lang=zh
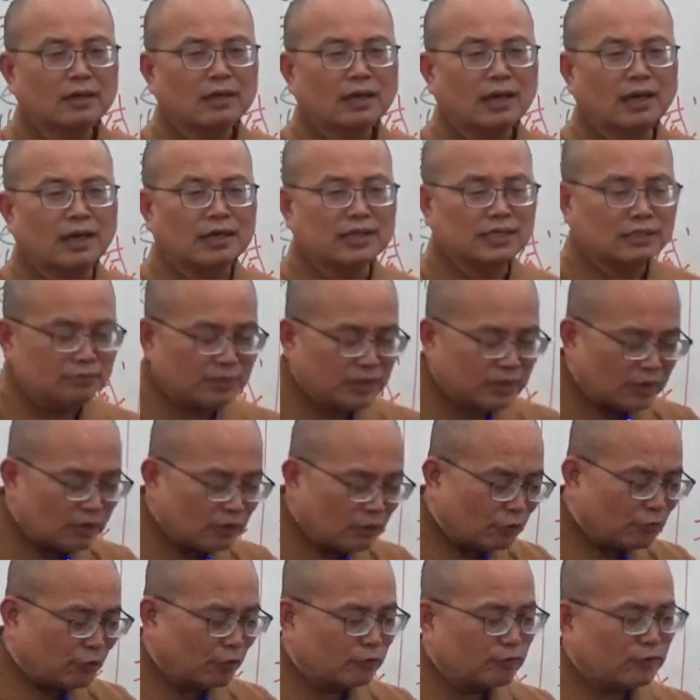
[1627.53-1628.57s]
啊，里面也
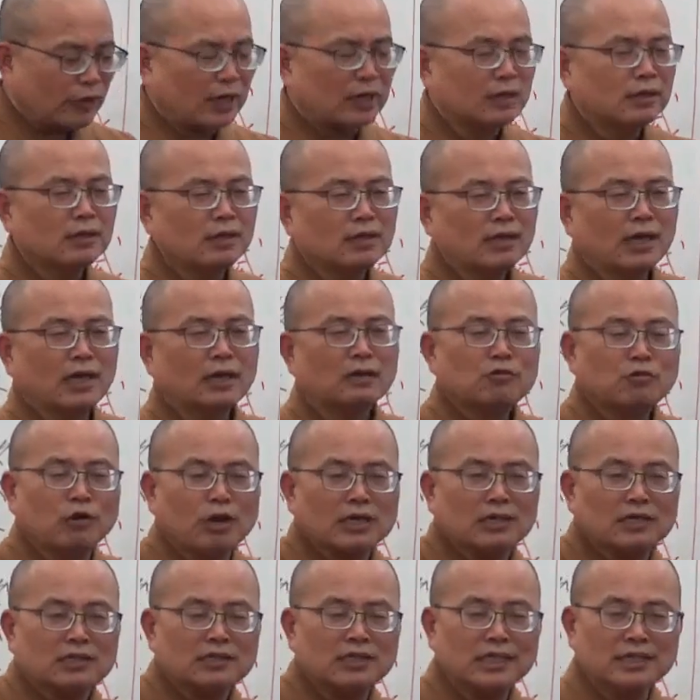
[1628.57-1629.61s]
有佛法啊，
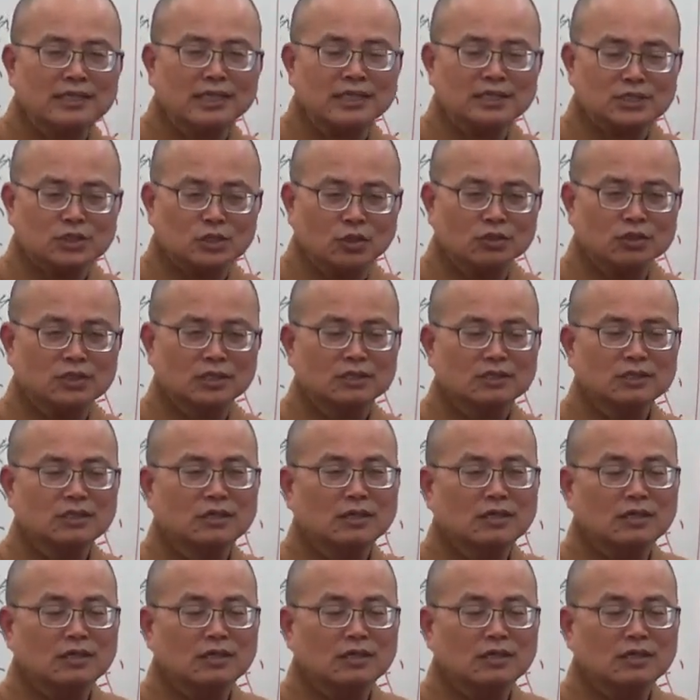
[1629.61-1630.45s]
挂个人言咒的、